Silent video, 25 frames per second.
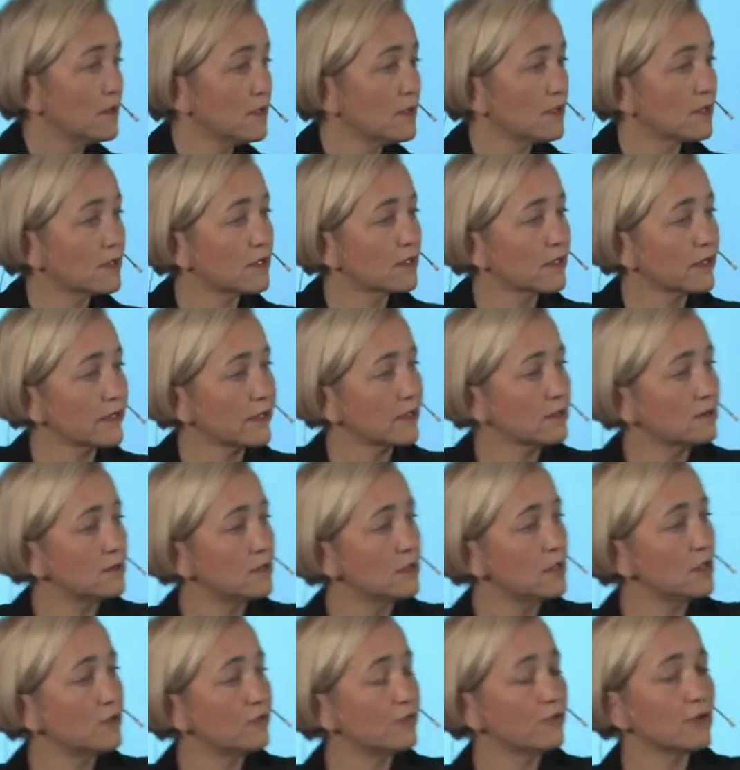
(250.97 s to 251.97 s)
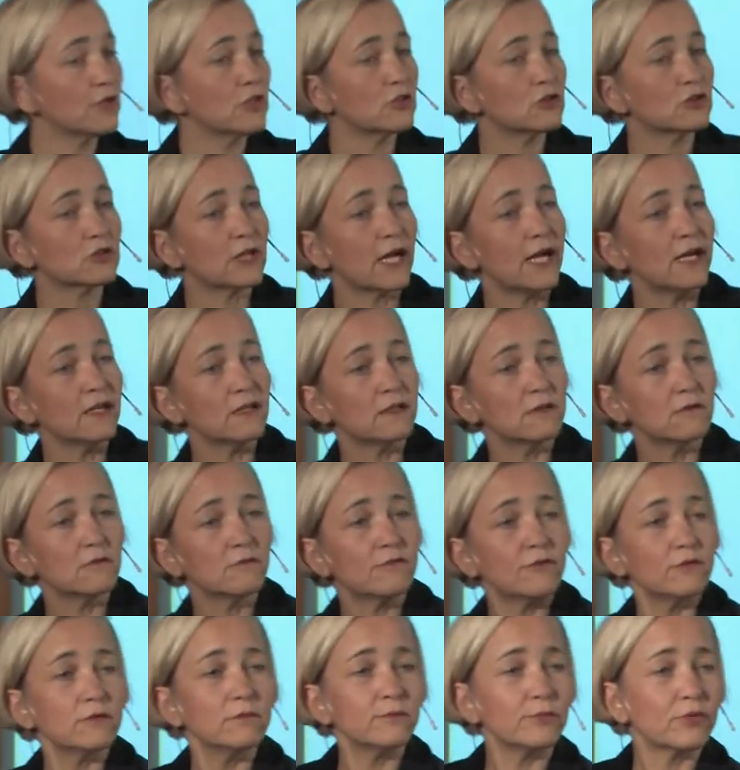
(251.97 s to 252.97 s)
in der kreativen
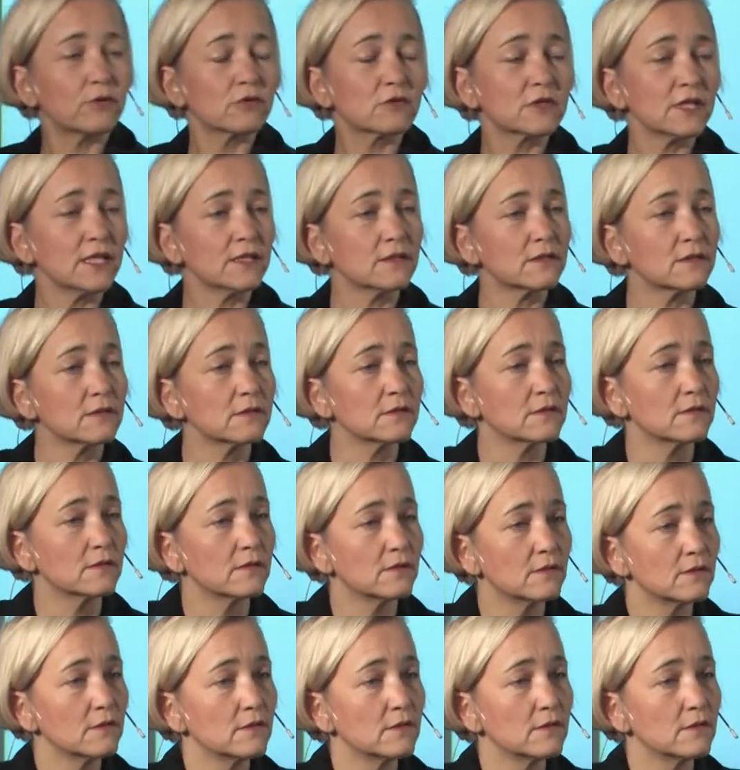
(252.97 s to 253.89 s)
Gestaltung von Prozessen,